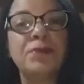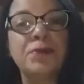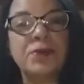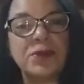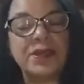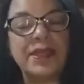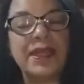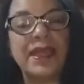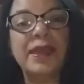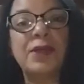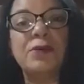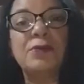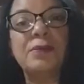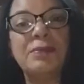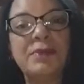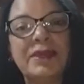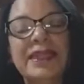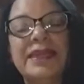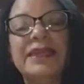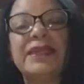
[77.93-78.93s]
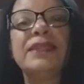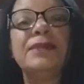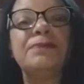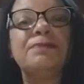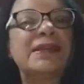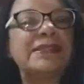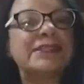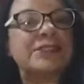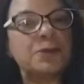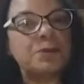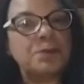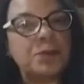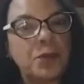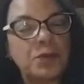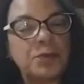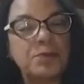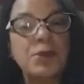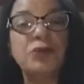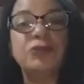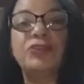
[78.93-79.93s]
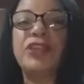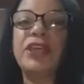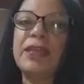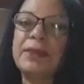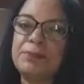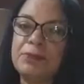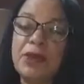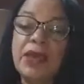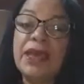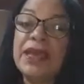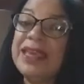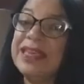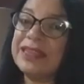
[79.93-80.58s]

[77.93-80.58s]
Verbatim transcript: porque é uma maneira de passar um pouco meu tempo